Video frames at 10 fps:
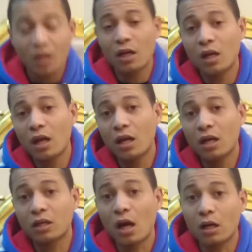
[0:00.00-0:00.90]

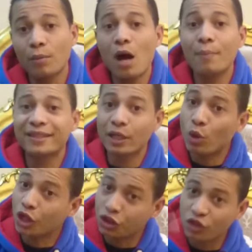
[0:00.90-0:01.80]
الكهرباء
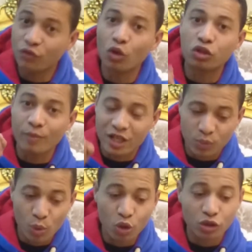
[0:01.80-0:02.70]
220 فولت
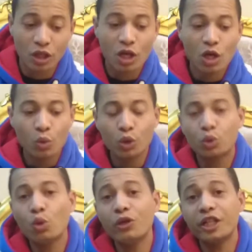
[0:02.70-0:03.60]
مظبوط
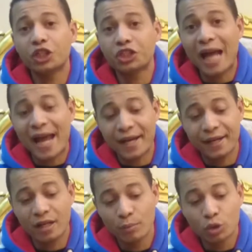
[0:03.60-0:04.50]
ويكون
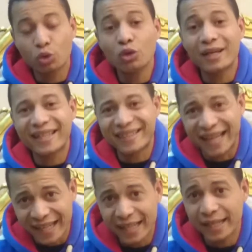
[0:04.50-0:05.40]
الشحن بتنجر
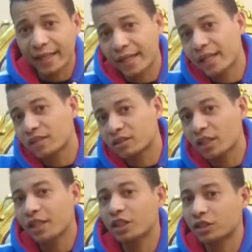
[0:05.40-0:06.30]
داخلي غير
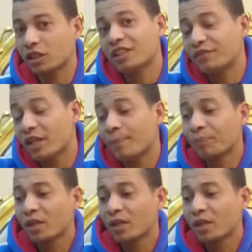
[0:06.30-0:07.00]
الصيني الصيني فيه